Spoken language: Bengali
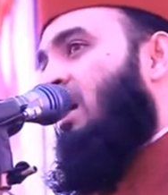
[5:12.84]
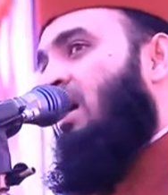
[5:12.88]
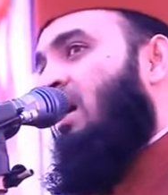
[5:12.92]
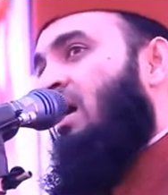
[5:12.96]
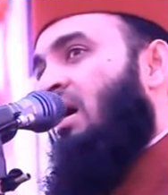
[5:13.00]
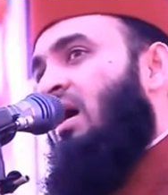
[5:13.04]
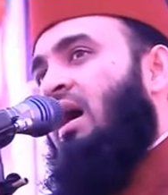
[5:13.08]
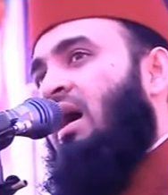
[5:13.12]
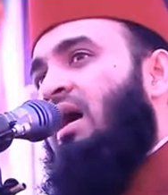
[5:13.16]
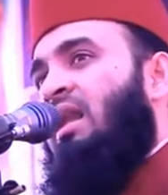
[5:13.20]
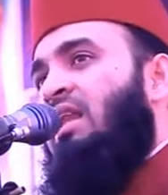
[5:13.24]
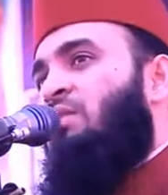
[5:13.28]

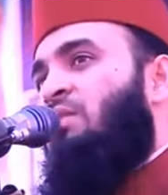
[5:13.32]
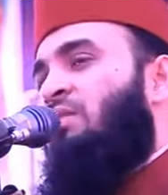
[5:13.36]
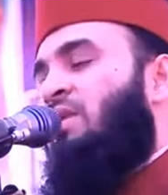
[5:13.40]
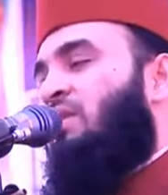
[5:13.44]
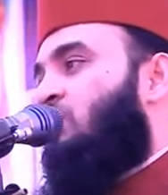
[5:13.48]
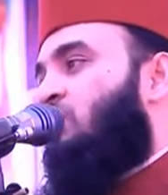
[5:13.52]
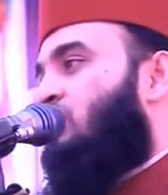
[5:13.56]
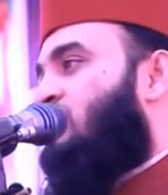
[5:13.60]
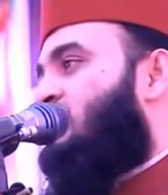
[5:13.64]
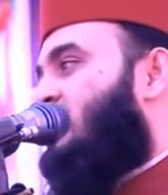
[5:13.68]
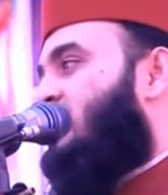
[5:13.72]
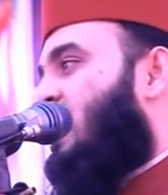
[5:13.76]

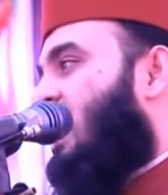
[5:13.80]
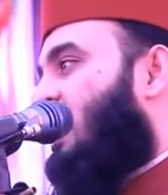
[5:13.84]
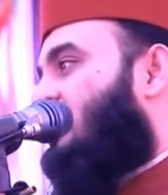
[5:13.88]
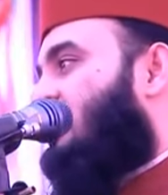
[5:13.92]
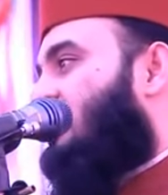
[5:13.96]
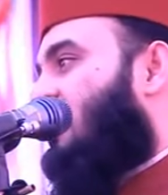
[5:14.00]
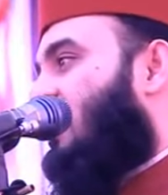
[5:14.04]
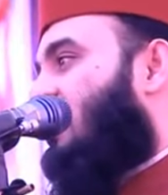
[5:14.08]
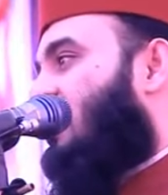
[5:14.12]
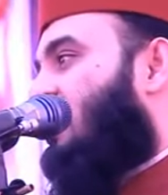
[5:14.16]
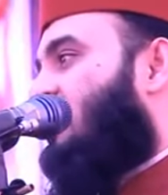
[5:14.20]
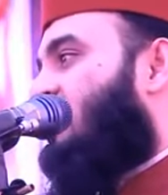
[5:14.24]
হালিমাতু
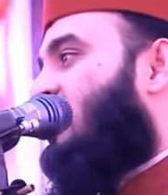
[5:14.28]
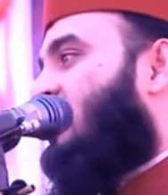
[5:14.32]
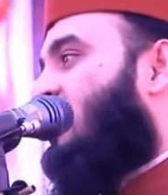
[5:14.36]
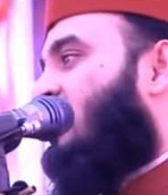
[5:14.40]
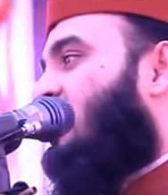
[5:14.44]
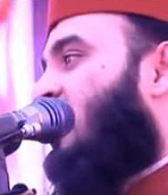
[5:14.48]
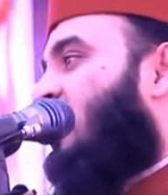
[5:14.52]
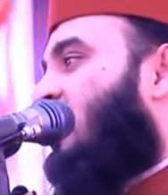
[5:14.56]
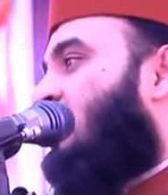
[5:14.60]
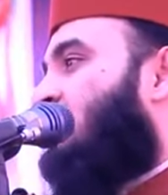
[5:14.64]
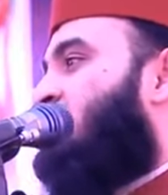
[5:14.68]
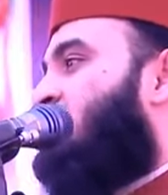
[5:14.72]
সাদিয়া
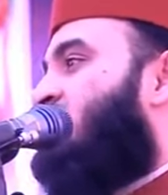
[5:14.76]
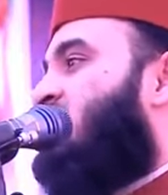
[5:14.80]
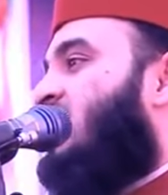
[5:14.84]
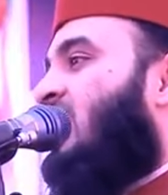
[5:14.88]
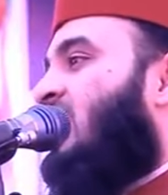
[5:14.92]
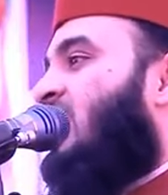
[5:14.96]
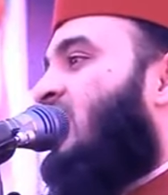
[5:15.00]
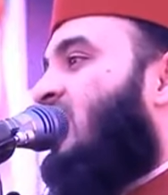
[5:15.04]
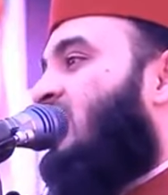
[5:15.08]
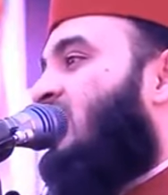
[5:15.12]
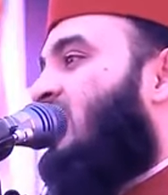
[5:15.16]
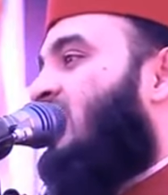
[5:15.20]
রাদিয়াল্লাহু
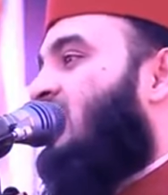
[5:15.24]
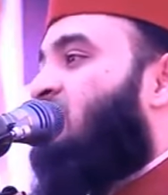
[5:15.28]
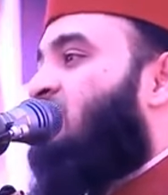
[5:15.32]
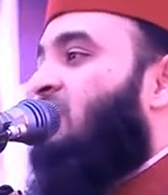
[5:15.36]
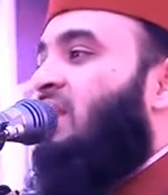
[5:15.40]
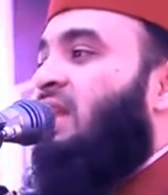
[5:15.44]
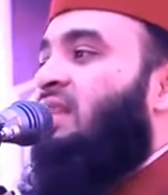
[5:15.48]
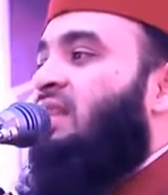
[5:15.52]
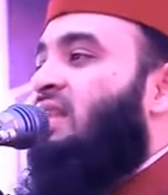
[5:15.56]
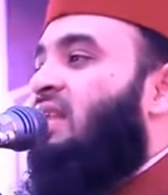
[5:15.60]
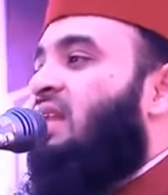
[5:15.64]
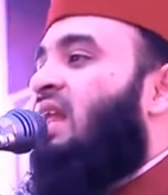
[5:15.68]
তাআলা আনহার
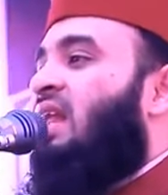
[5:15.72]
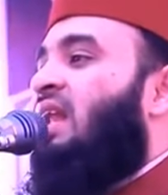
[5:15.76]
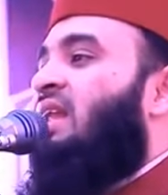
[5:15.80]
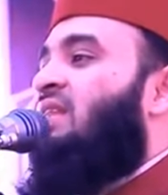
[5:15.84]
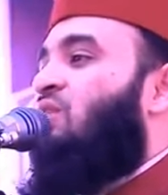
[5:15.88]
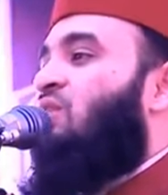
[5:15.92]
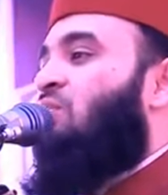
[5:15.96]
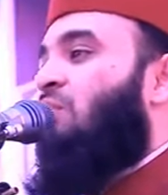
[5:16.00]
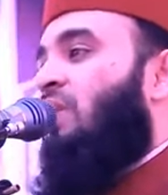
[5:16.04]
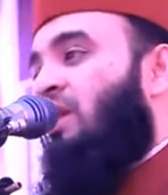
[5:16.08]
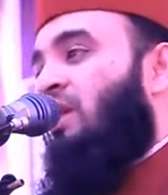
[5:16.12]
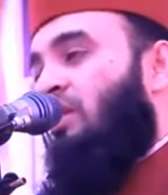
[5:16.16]
বাড়িতে লালিত
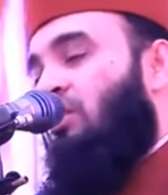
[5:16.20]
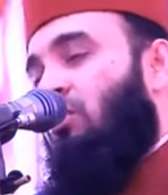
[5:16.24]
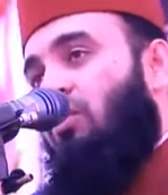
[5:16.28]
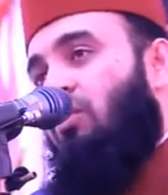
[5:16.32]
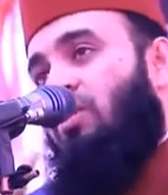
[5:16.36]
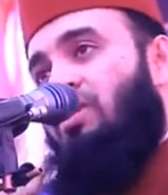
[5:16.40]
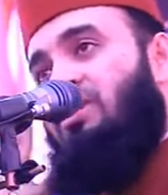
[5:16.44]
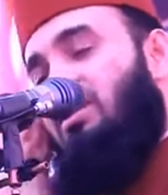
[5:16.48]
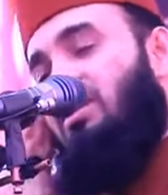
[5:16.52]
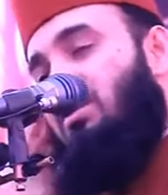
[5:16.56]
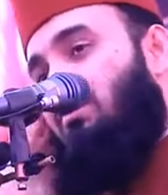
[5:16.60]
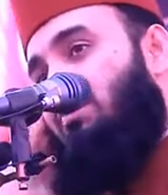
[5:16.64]
পালিত
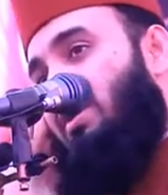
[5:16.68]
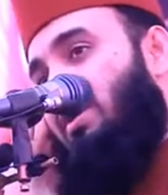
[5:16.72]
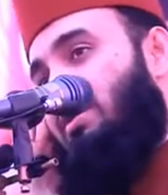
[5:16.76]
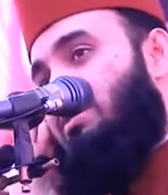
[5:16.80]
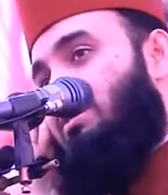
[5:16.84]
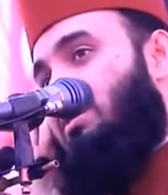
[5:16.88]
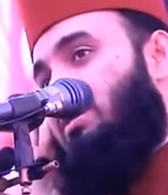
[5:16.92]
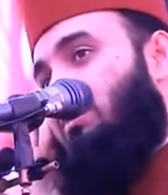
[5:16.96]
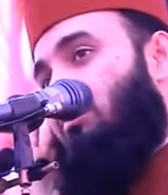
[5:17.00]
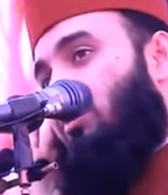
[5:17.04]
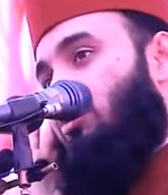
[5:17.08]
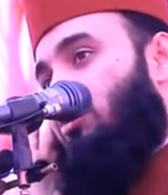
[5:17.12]
হয়েছেন
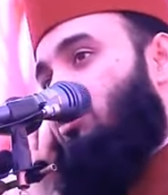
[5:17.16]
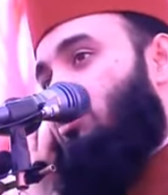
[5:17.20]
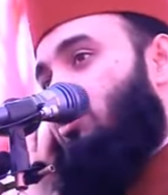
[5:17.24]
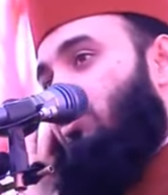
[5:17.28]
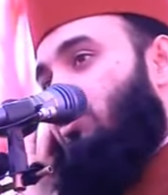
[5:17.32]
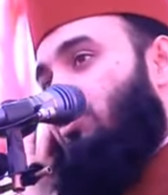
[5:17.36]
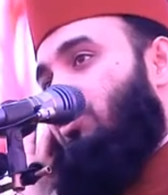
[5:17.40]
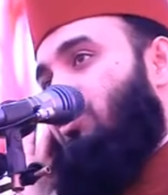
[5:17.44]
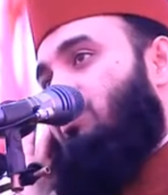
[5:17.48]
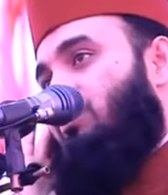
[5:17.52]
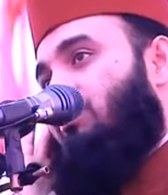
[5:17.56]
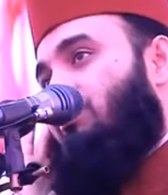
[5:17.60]
5টি বছর
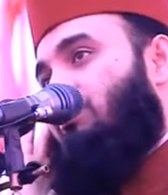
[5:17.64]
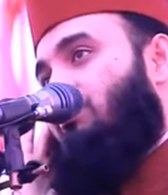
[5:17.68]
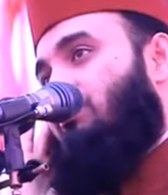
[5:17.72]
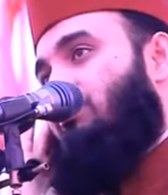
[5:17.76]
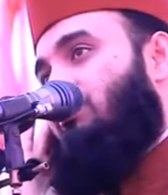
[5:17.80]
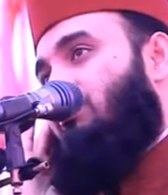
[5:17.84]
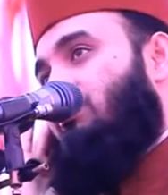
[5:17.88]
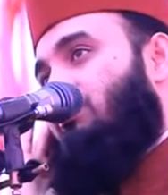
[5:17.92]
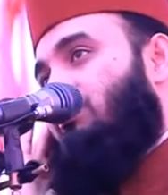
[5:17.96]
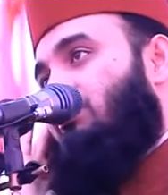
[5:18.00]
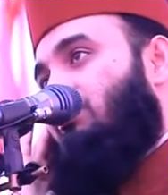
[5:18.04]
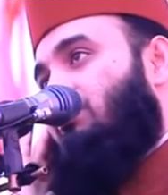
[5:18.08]

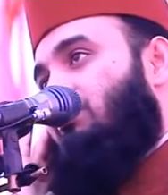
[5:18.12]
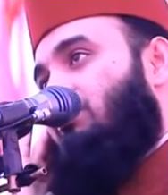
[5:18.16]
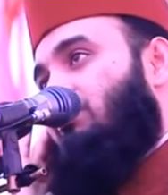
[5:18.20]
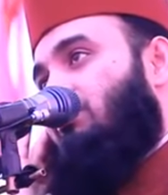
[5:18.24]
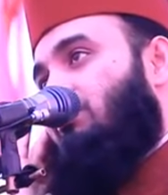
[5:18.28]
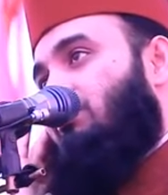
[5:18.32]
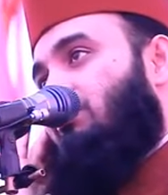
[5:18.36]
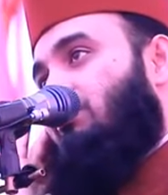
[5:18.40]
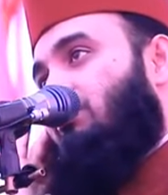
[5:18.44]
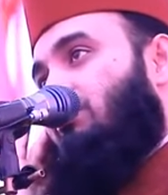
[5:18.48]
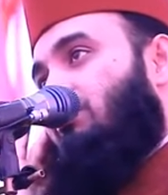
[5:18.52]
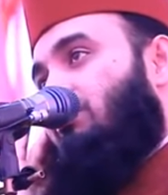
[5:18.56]

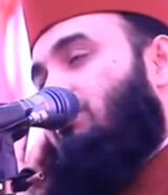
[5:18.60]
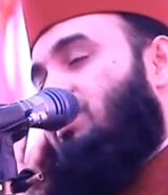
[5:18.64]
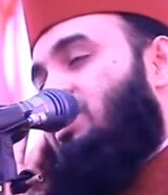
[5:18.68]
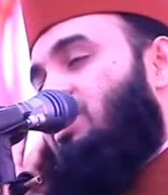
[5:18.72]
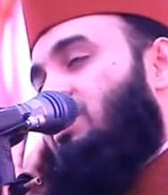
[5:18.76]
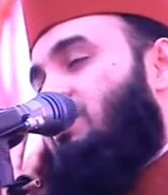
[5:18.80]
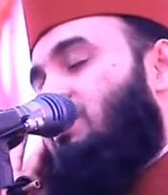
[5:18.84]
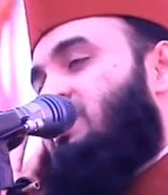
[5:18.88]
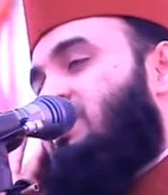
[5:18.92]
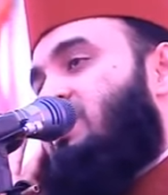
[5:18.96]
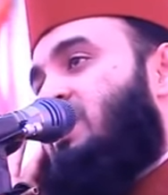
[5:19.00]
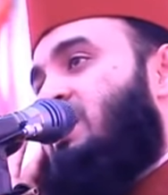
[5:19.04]

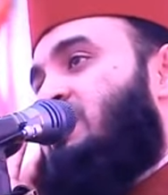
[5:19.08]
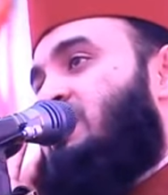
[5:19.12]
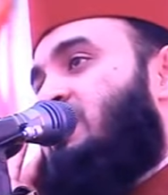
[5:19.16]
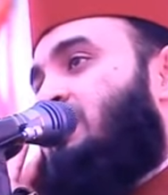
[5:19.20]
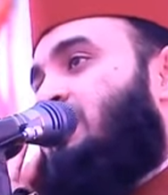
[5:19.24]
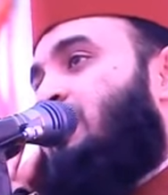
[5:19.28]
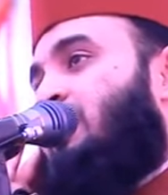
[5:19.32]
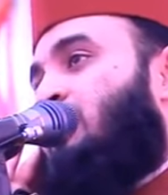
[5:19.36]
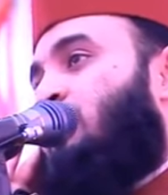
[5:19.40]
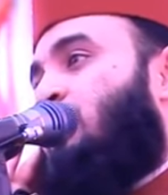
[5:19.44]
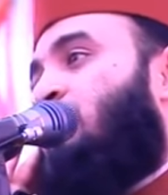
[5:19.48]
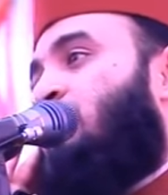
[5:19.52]
বিষ্ণু ইসা
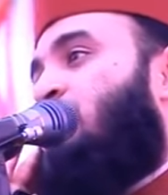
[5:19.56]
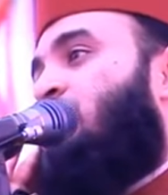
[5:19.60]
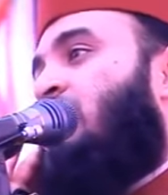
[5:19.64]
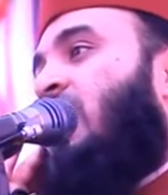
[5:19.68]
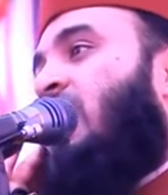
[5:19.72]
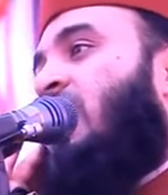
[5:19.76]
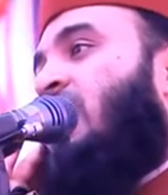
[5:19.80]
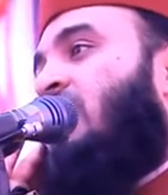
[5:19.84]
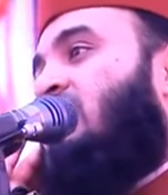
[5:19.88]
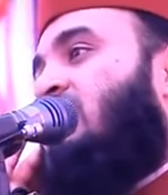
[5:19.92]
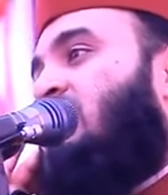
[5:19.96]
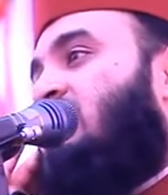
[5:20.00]
ইসলামের দুধ মা
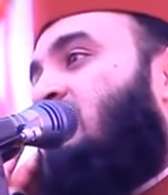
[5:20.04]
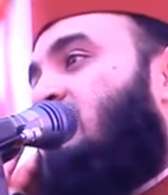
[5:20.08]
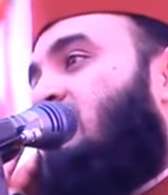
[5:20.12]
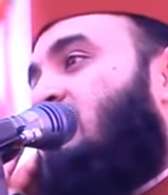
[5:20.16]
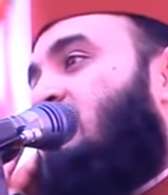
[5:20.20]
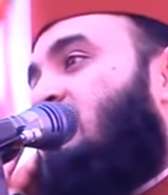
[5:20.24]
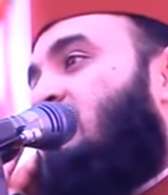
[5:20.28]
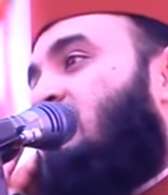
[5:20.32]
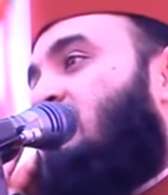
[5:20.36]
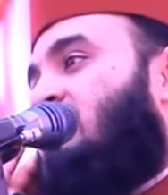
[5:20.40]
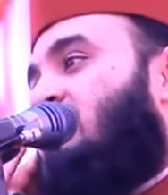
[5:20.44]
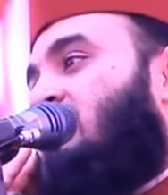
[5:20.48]

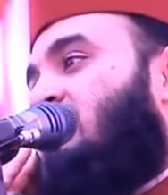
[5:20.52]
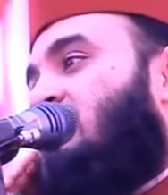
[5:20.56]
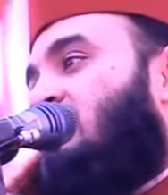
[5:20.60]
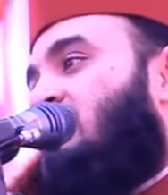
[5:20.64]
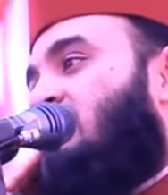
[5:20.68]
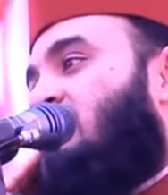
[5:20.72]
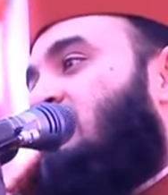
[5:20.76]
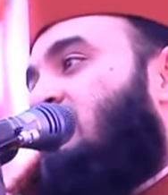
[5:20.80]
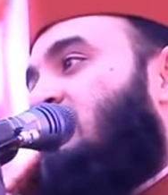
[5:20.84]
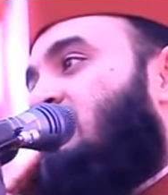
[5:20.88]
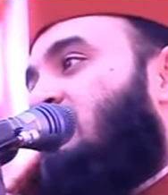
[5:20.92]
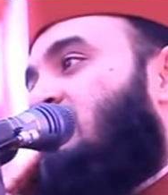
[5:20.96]

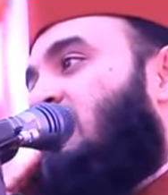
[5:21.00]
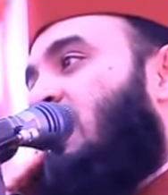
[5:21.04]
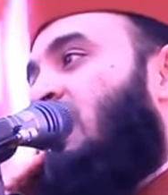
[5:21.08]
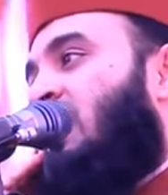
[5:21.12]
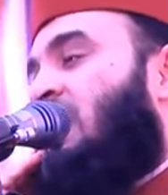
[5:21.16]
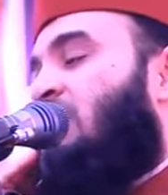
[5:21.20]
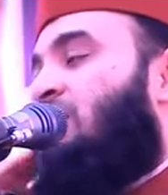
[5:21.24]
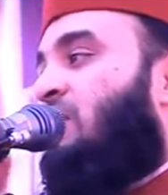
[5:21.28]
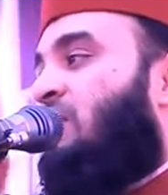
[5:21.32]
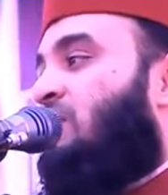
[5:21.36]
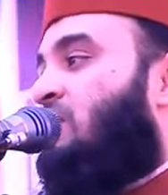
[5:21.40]
হালিমাতু